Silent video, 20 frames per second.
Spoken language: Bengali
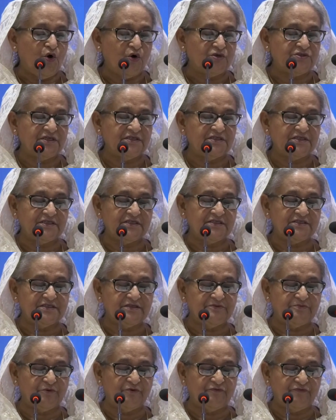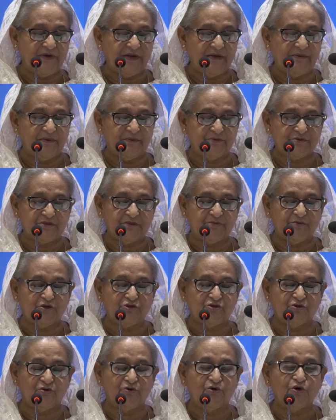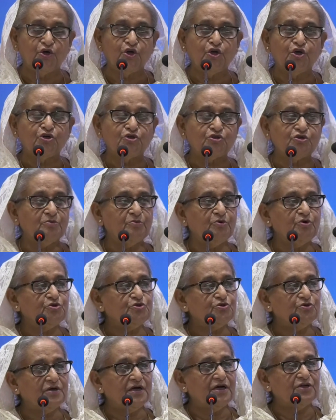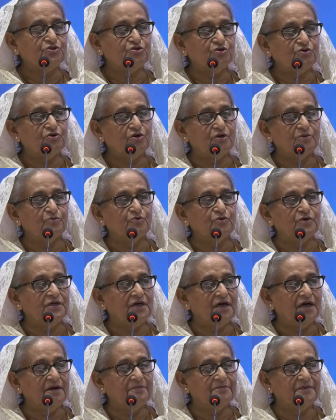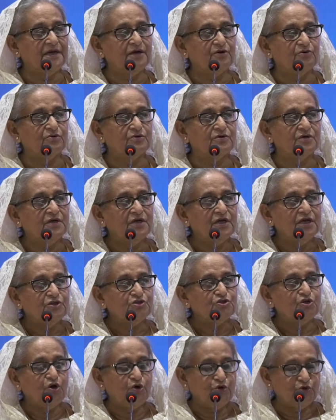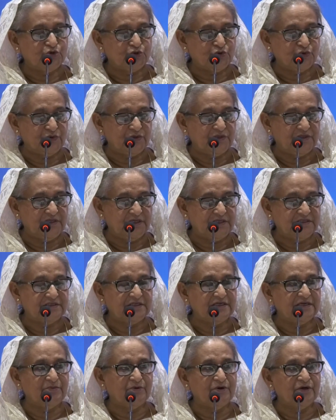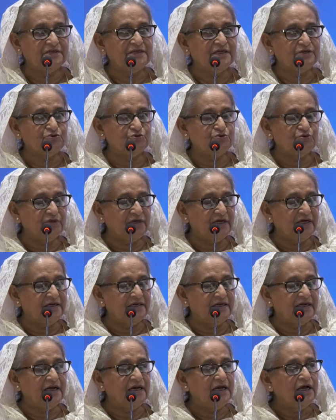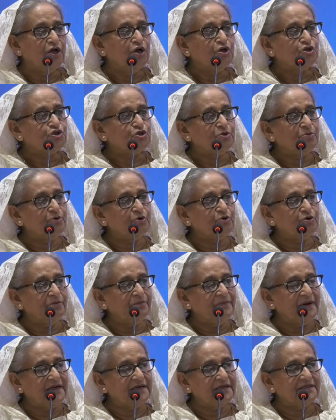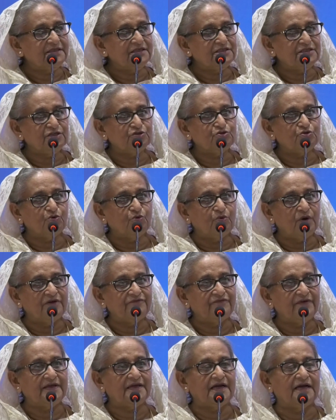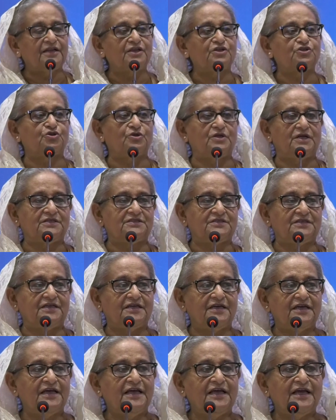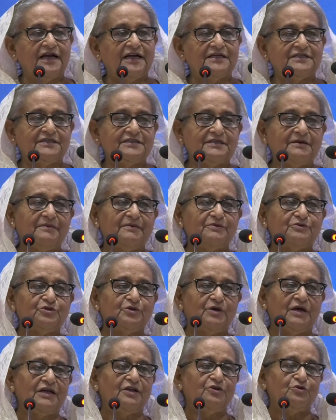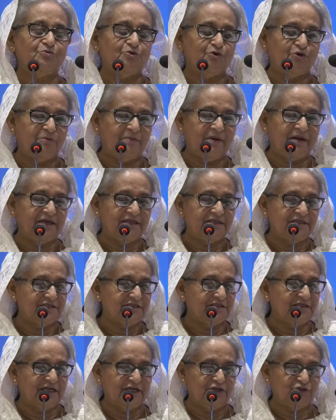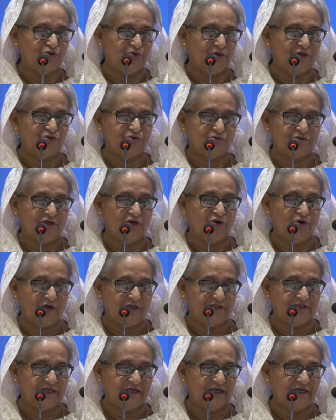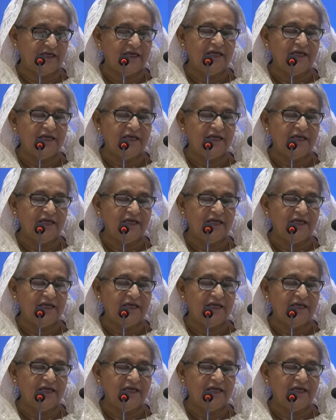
হজ এজেন্সি প্রোফাইল ব্যবস্থাপনা সহ সমস্ত কার্যক্রমগুলি আমরা এখন সহজ করে দিয়েছি এবং এটা শুধু এখানে না সমগ্র বাংলাদেশেই তো ওয়াইফাই কানেকশন আছে কাজে এটা সমগ্র বাংলাদেশ থেকে এই যোগাযোগটা করা যায়